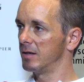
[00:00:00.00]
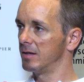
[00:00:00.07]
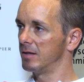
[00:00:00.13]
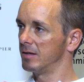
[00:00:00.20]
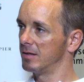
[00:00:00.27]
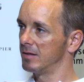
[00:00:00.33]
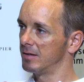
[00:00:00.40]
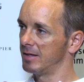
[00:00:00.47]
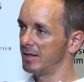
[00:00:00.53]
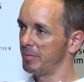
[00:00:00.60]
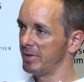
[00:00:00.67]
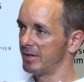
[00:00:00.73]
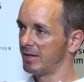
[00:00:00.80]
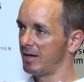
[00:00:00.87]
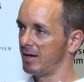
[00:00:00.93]
äh, eine
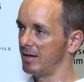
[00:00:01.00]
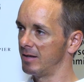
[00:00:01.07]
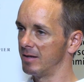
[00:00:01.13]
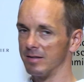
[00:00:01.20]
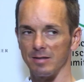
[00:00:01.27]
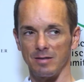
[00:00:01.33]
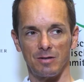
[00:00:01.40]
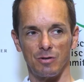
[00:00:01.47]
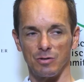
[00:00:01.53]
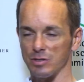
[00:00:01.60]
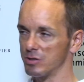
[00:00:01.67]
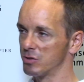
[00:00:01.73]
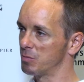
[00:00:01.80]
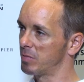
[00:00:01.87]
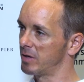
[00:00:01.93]
Medaille nach
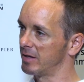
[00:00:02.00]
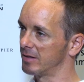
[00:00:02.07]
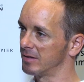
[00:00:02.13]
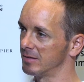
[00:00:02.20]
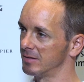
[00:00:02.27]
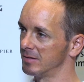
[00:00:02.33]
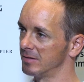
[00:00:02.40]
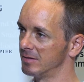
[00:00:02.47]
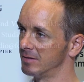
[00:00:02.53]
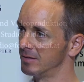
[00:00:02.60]
Hause zu bringen.